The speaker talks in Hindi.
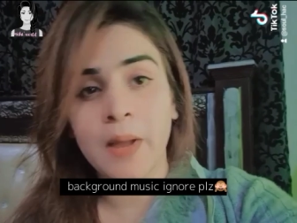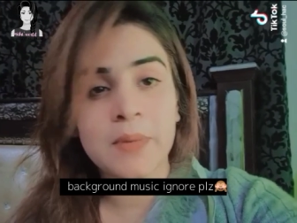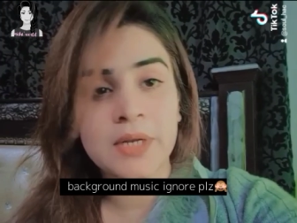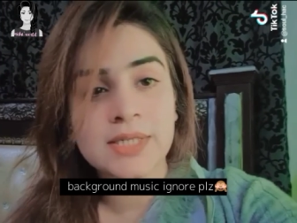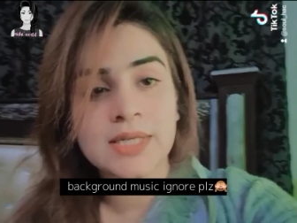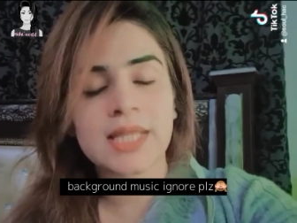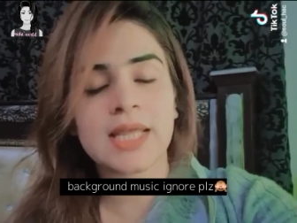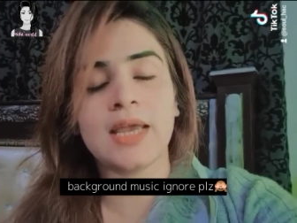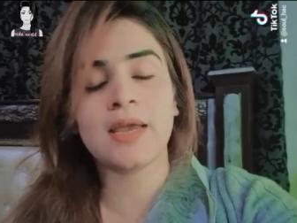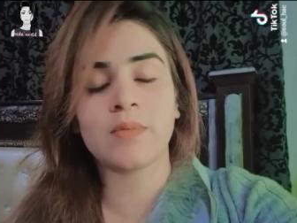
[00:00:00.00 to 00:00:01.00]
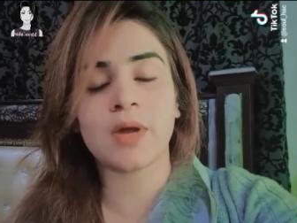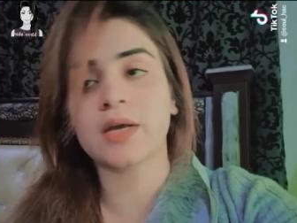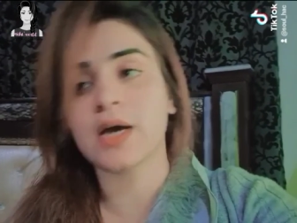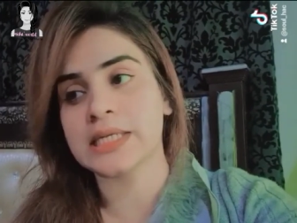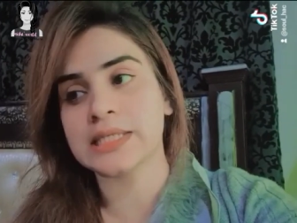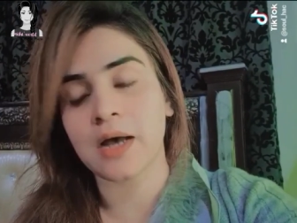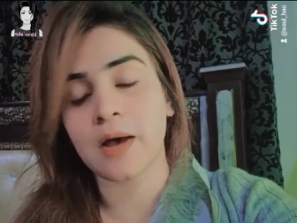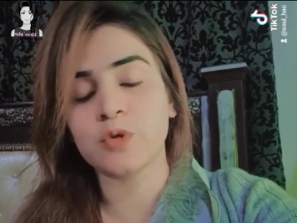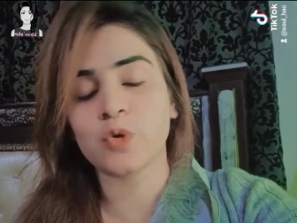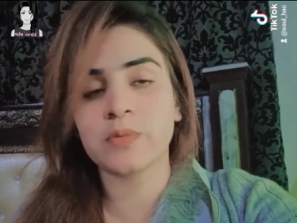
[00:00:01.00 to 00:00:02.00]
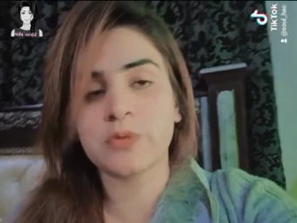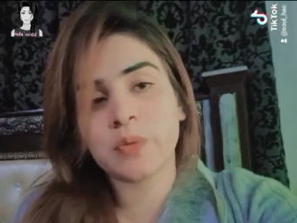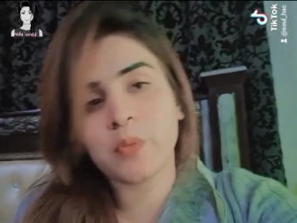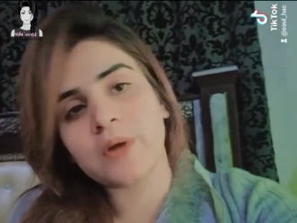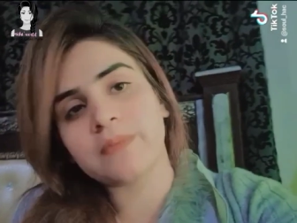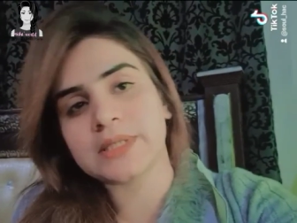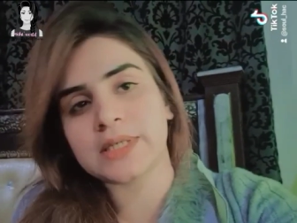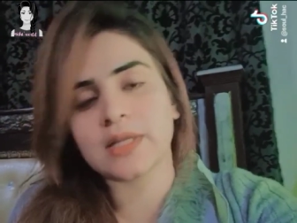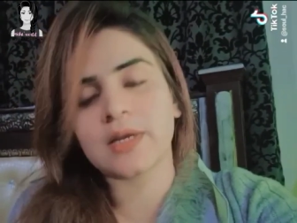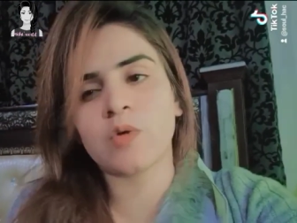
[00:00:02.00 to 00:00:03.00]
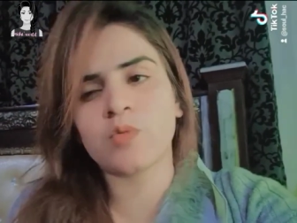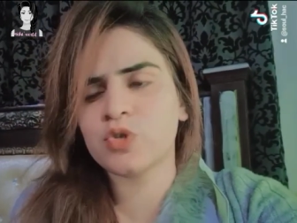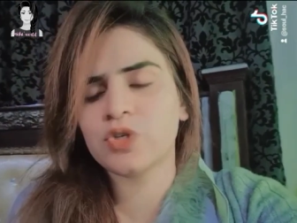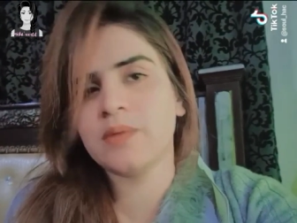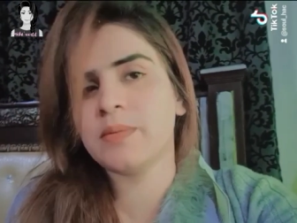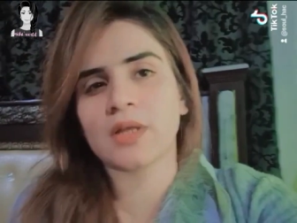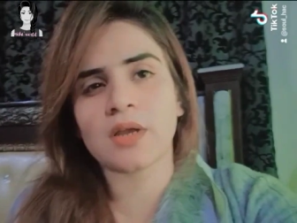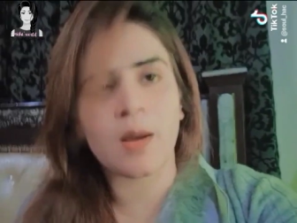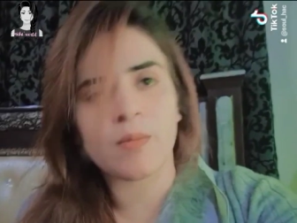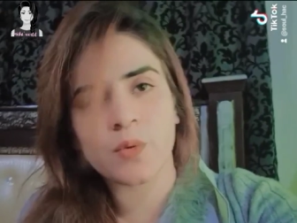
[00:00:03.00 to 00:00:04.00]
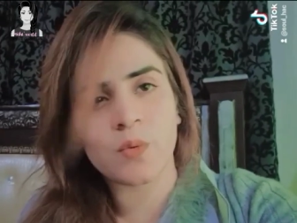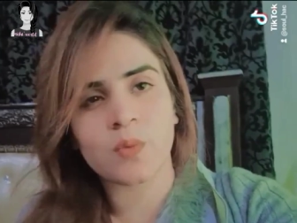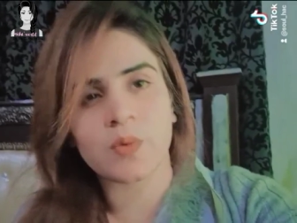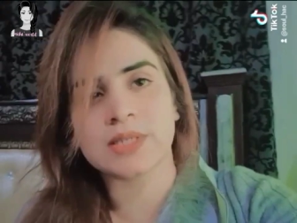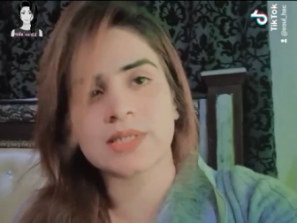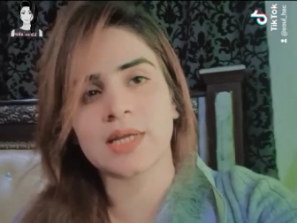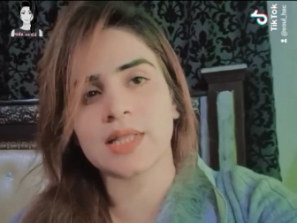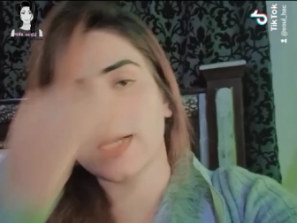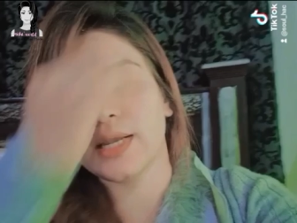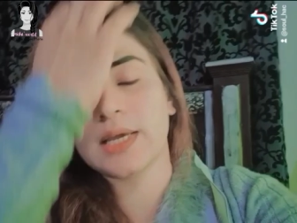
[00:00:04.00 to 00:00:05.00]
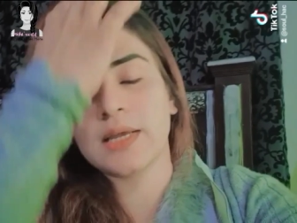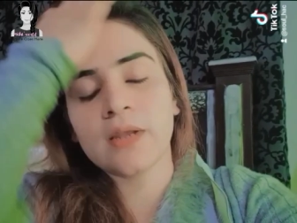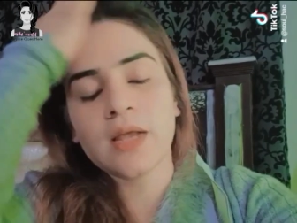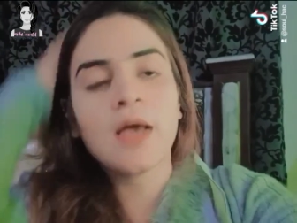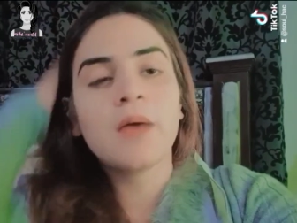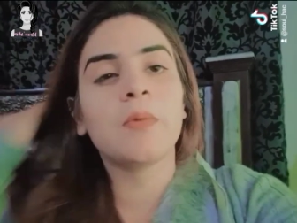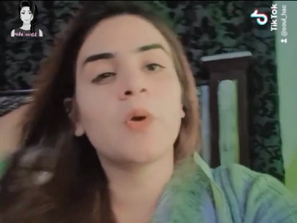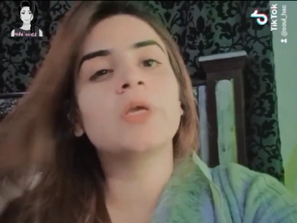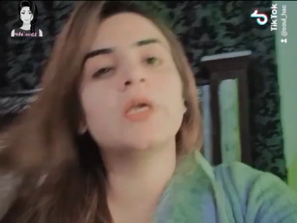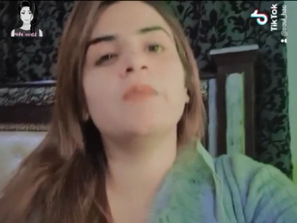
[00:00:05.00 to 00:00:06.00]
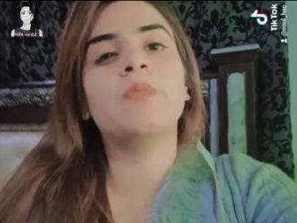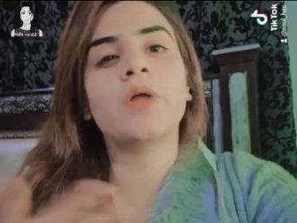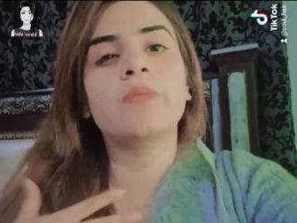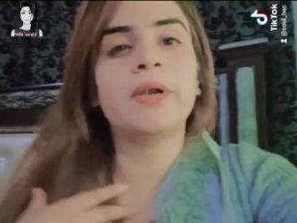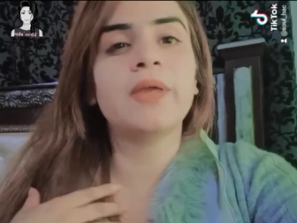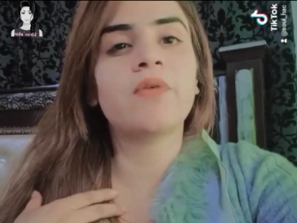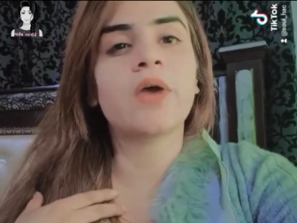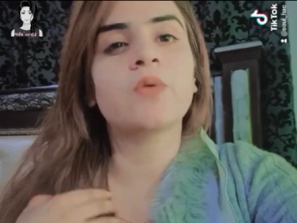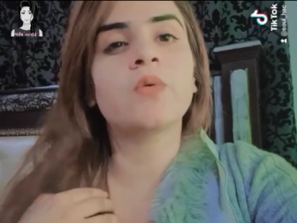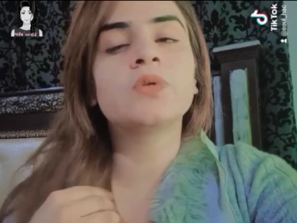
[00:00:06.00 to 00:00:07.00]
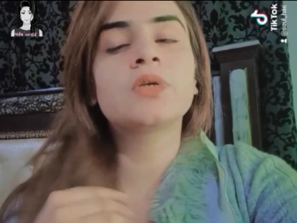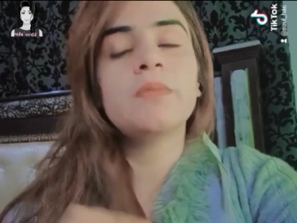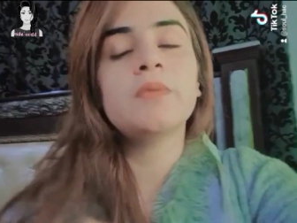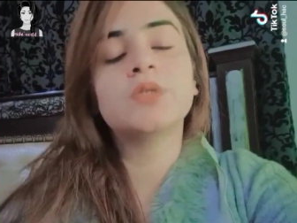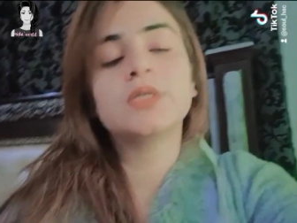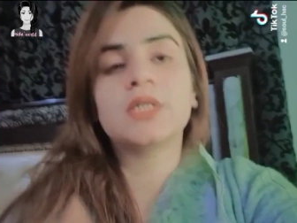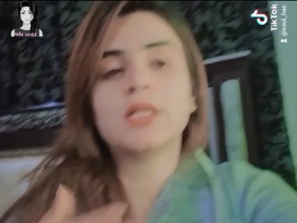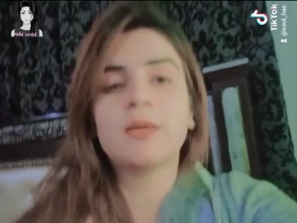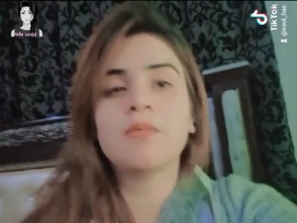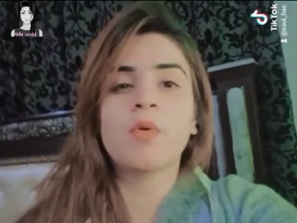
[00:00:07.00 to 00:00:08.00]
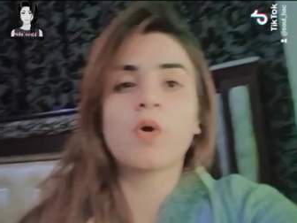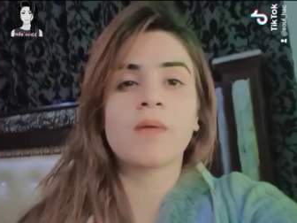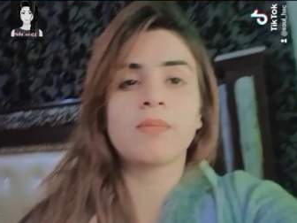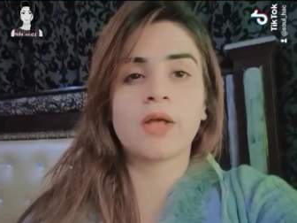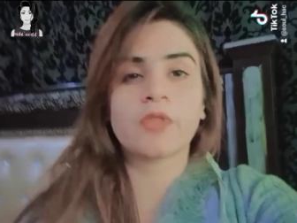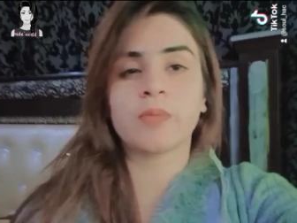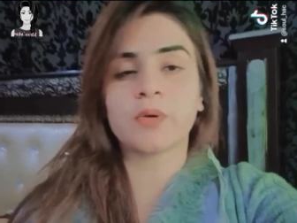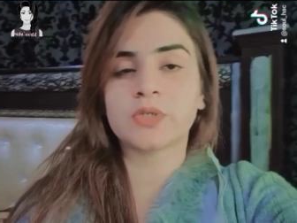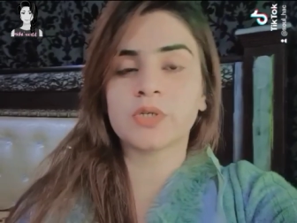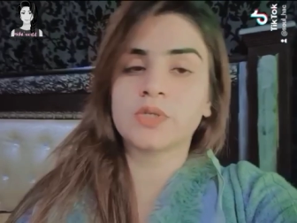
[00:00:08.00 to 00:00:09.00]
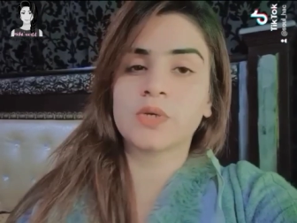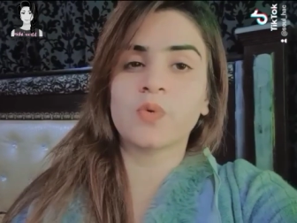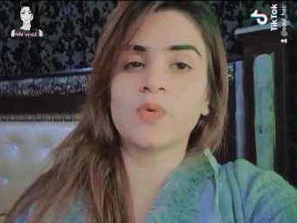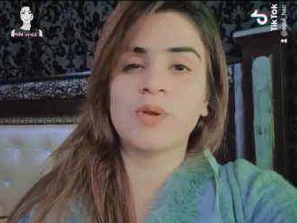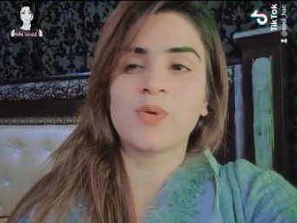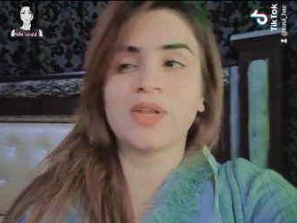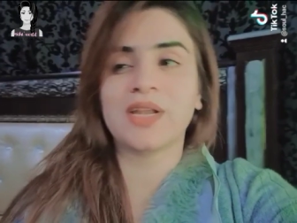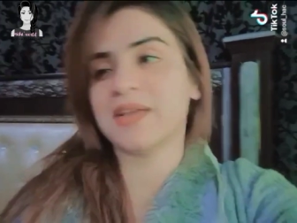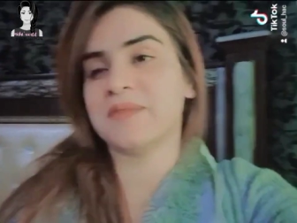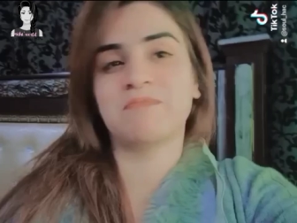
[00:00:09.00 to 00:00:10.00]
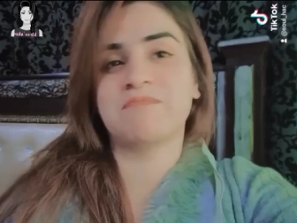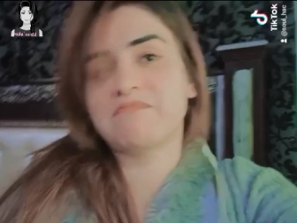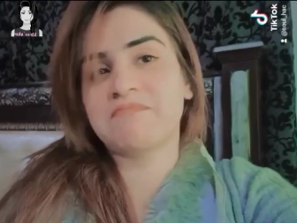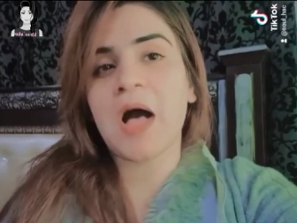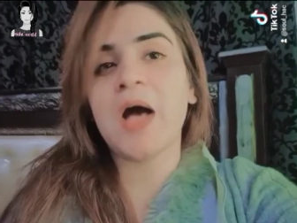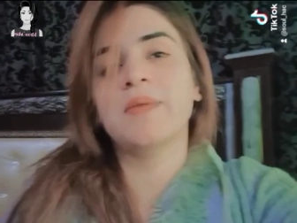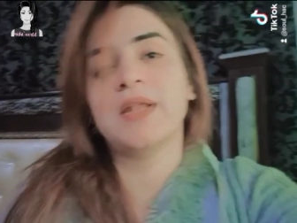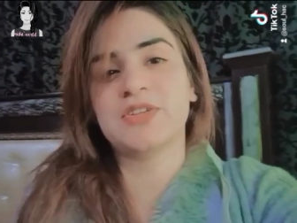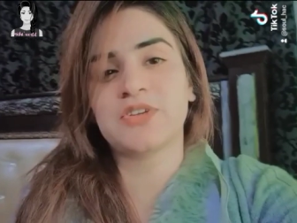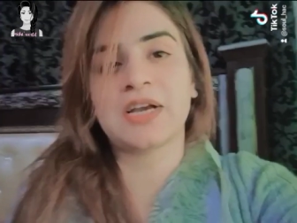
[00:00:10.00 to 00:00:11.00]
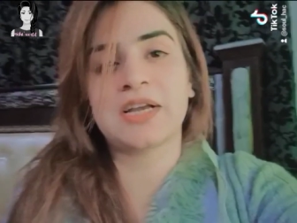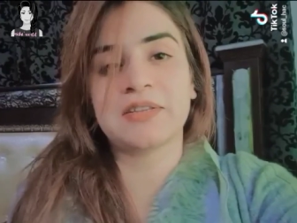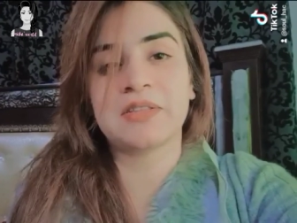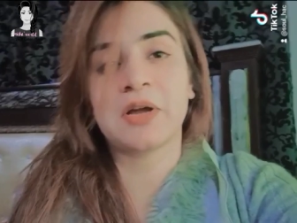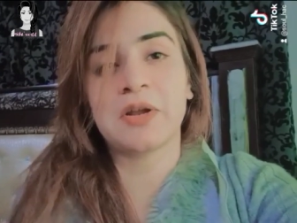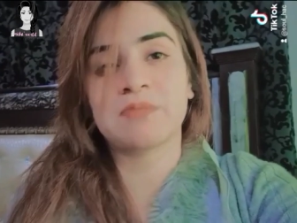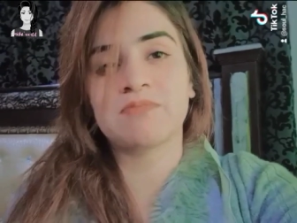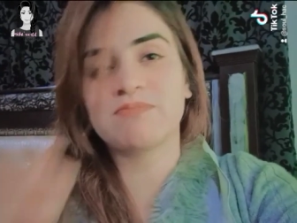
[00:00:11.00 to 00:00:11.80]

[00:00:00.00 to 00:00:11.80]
प्राइम मिनिस्टर थे इमरान खान साहब जो कि मुझे बहुत पसंद है और मुझे नहीं पता कि आप लोगों को कैसे लगता है लेकिन मैं उनकी बहुत बड़ी फ़ैन हूँ तभी मुझे ज़िंदगी में मौका मिला तो मैं उनसे ज़रूर मिलूँगी लेकिन कहाँ मिला जाएगा लगता